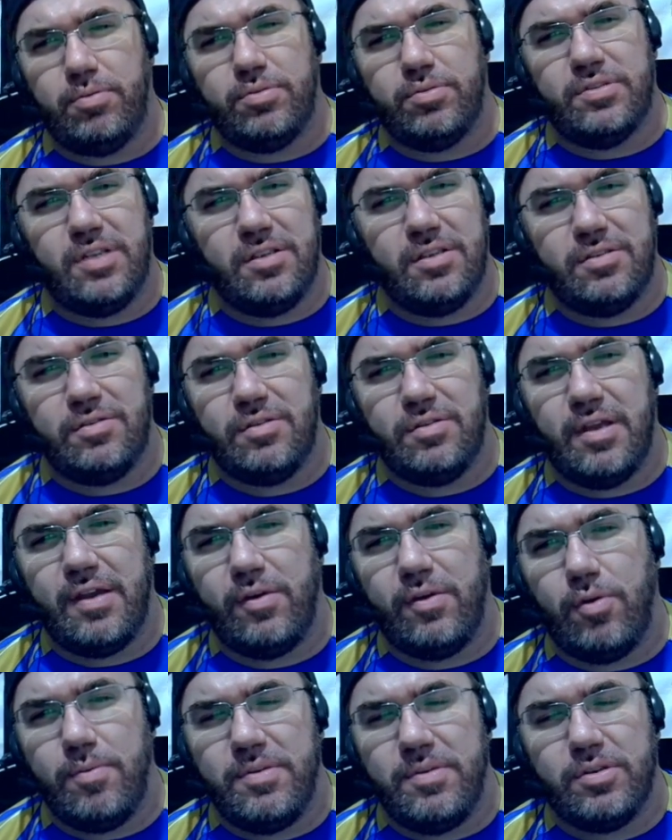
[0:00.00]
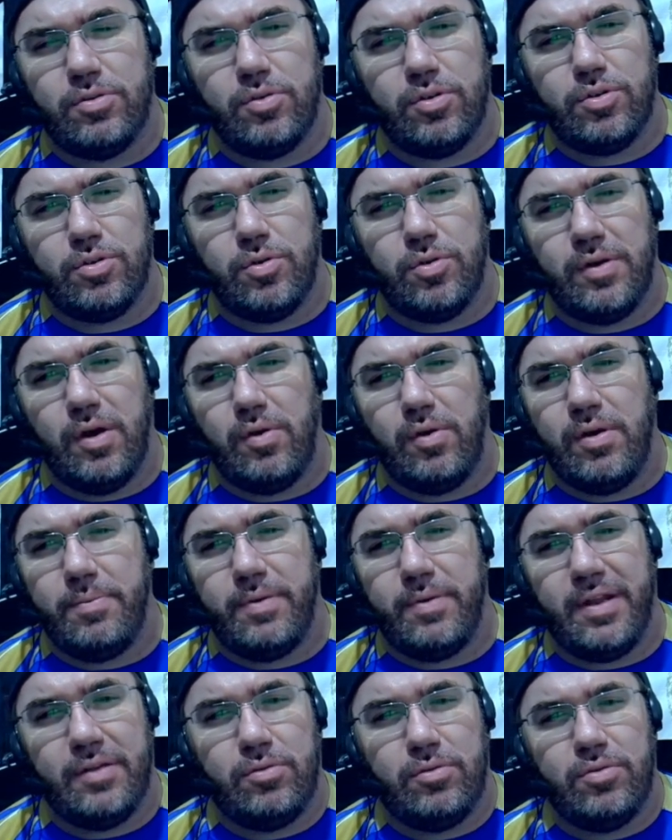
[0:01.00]
O Santos é, começou a jogar o
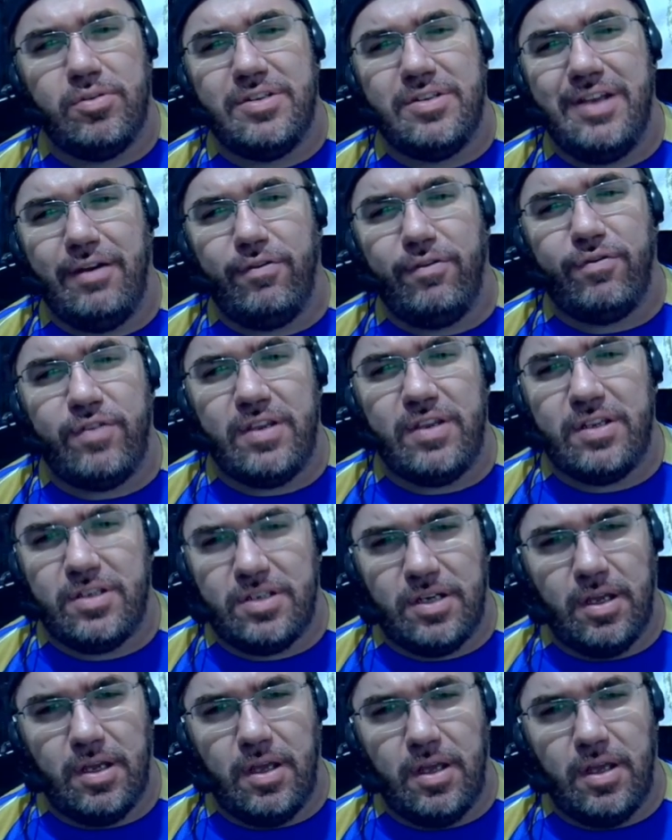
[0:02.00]
campeonato no dia 20